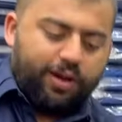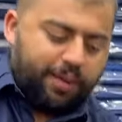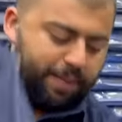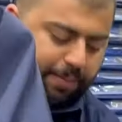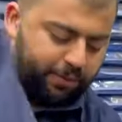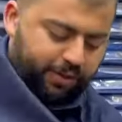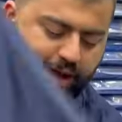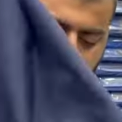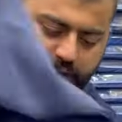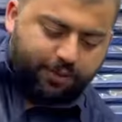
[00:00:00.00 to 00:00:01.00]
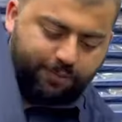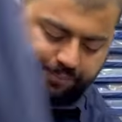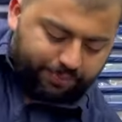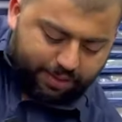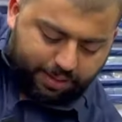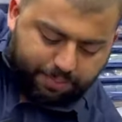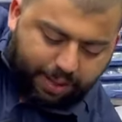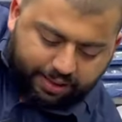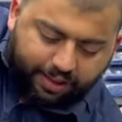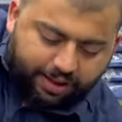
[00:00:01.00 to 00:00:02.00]
खोल के मैं आपको दिखा देता हूँ
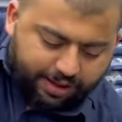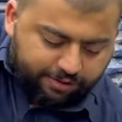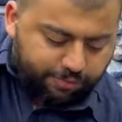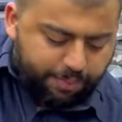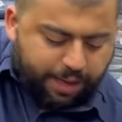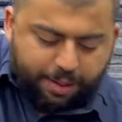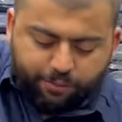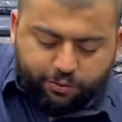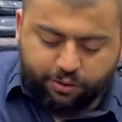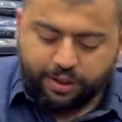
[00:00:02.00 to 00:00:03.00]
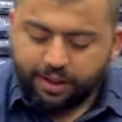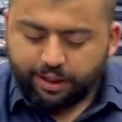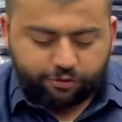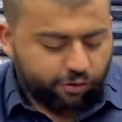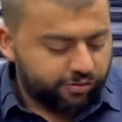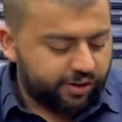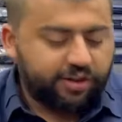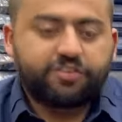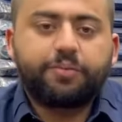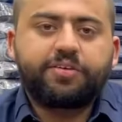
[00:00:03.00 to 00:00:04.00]
बाकी कलर्स में मैं आपको जो सा
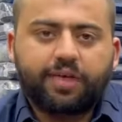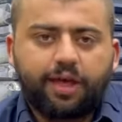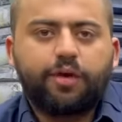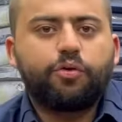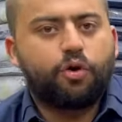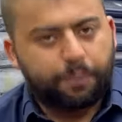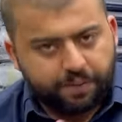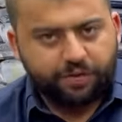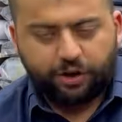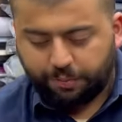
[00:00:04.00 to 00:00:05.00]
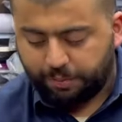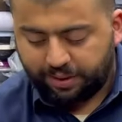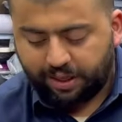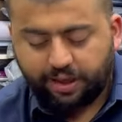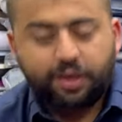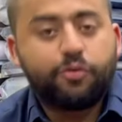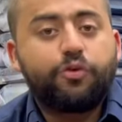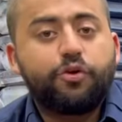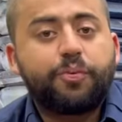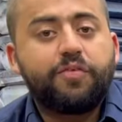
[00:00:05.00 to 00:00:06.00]
कस्टमर्स कहेंगे उनको ओपन वीडियो भी मिल जाएगी
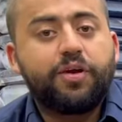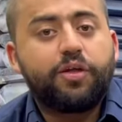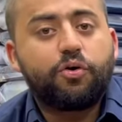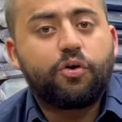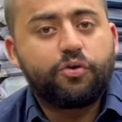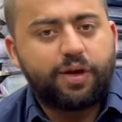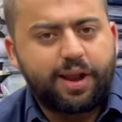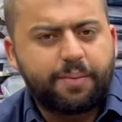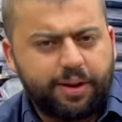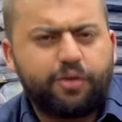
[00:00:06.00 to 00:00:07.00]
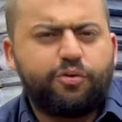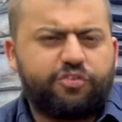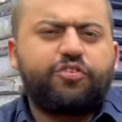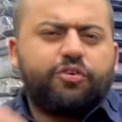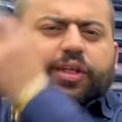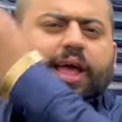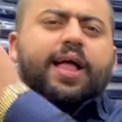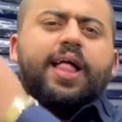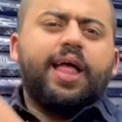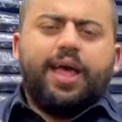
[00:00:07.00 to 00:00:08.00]
यूट्यूब की वीडियो को जो है ना हमारी कोशिश होती
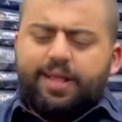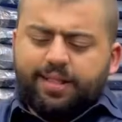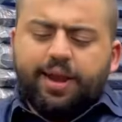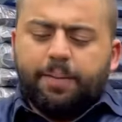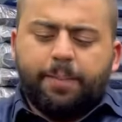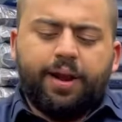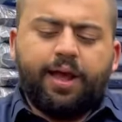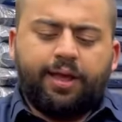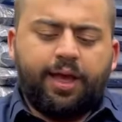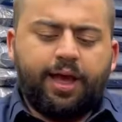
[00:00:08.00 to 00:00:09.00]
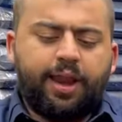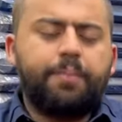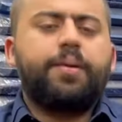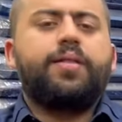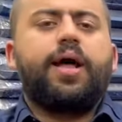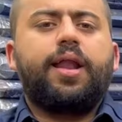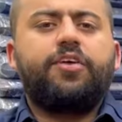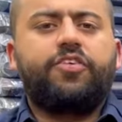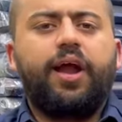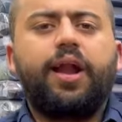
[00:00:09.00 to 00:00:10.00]
है इतना लंबा ना किया करें
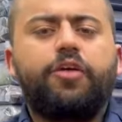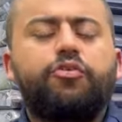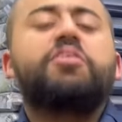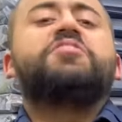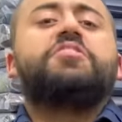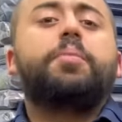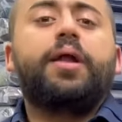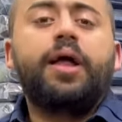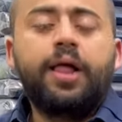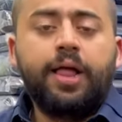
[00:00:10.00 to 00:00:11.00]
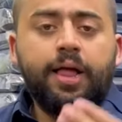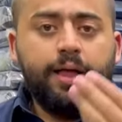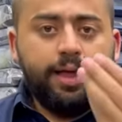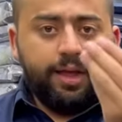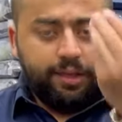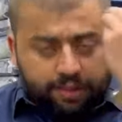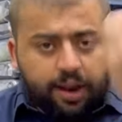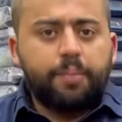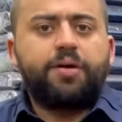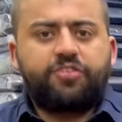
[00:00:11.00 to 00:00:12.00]
मर्दाना शेर है जो कस्टमर
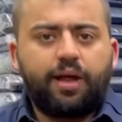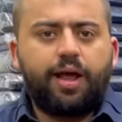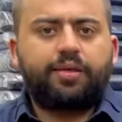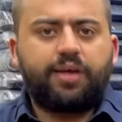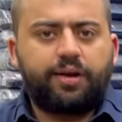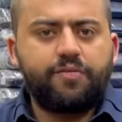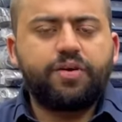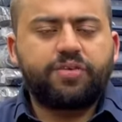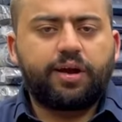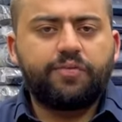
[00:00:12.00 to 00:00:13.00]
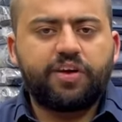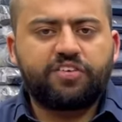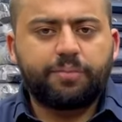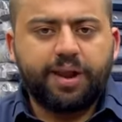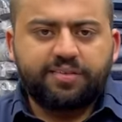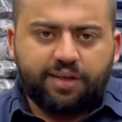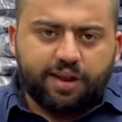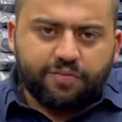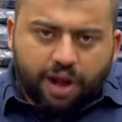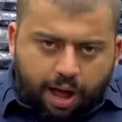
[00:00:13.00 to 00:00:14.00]
इतना माशाल्लाह एग्जैक्टिव एग्जेक्टिव कस्टमर है
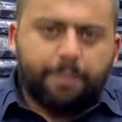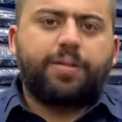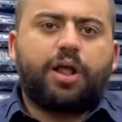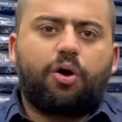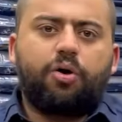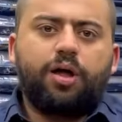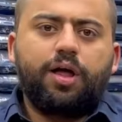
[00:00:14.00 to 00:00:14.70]
सिर्फ नाम बताओ